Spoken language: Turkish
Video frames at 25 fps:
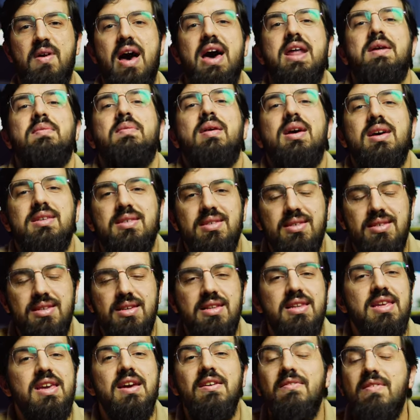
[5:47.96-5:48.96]
Vermez.
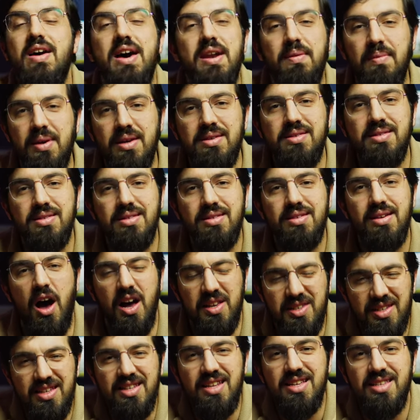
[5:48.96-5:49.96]
Niye vermez?
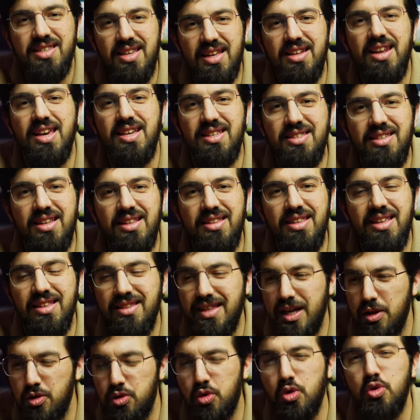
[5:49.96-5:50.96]
Hazinesinden
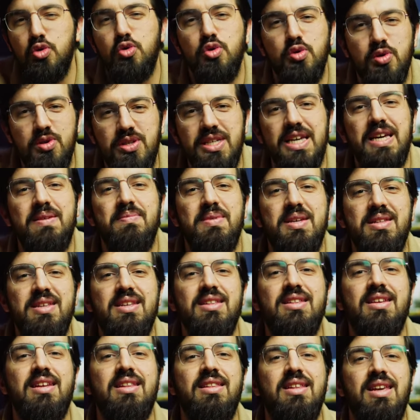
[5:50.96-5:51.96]
eksildiğinden çocuğunu
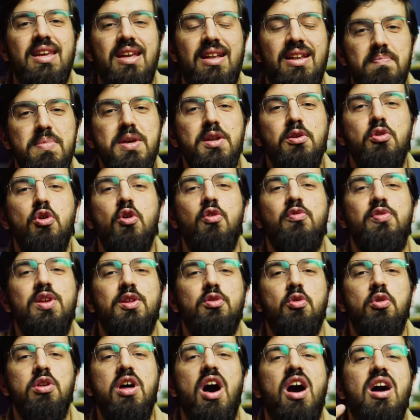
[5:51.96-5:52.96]
sevmediğinden değil. Bir
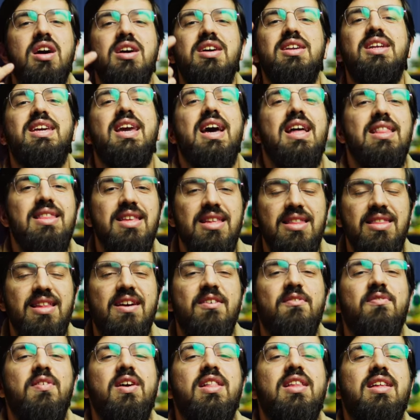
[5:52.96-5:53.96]
gofret ona ağır
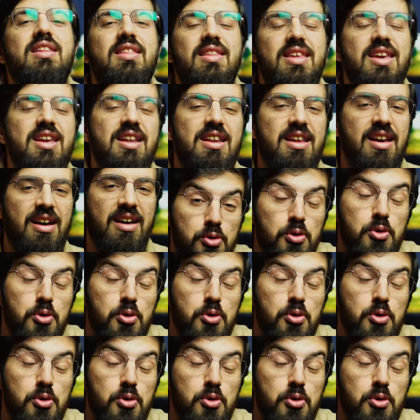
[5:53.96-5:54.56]
geldiğinden falan değil ya.